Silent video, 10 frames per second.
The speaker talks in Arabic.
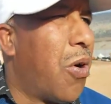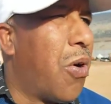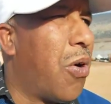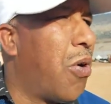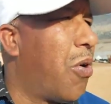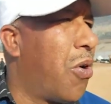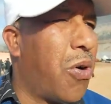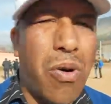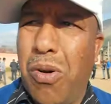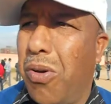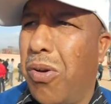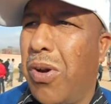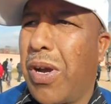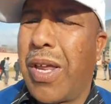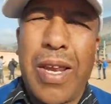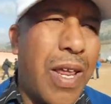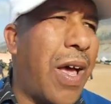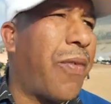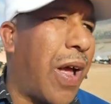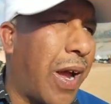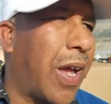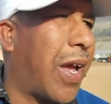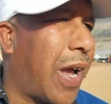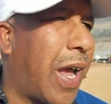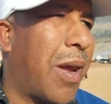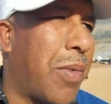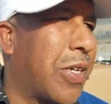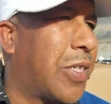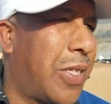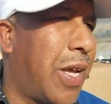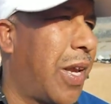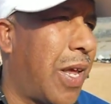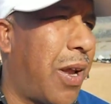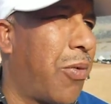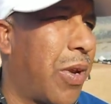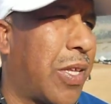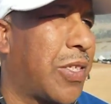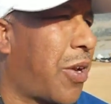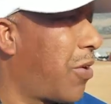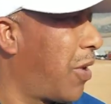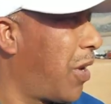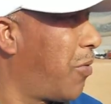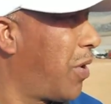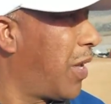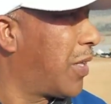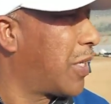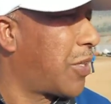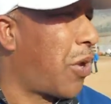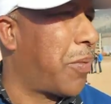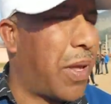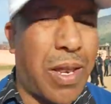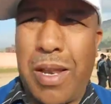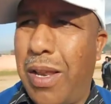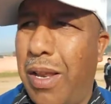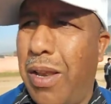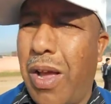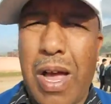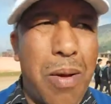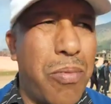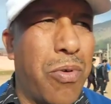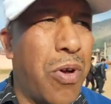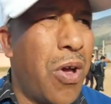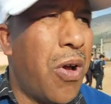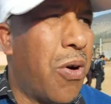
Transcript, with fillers: وكنا في الحقيقه كان الماتش ديالنا لولا تسرع لولا تسرع بعض اللعاب